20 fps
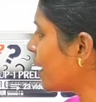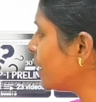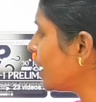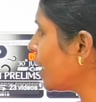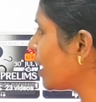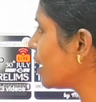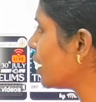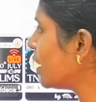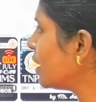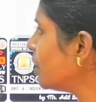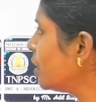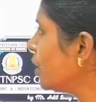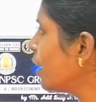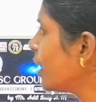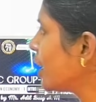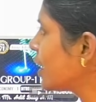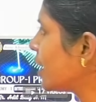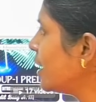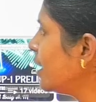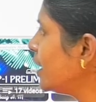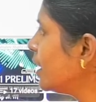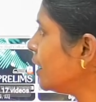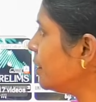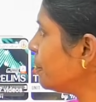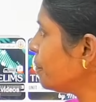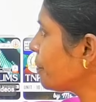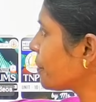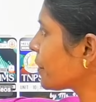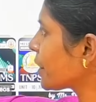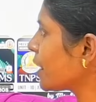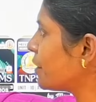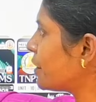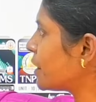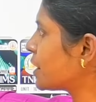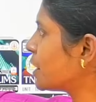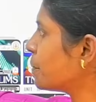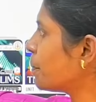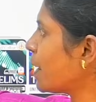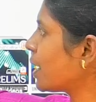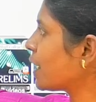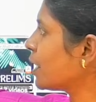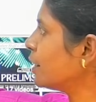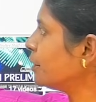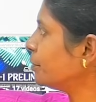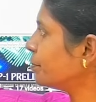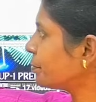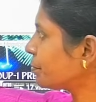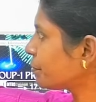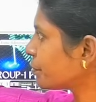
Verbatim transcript: பார்த்தீங்கன்னா கீழே ஃபஸ்ட்டு பாருங்கள்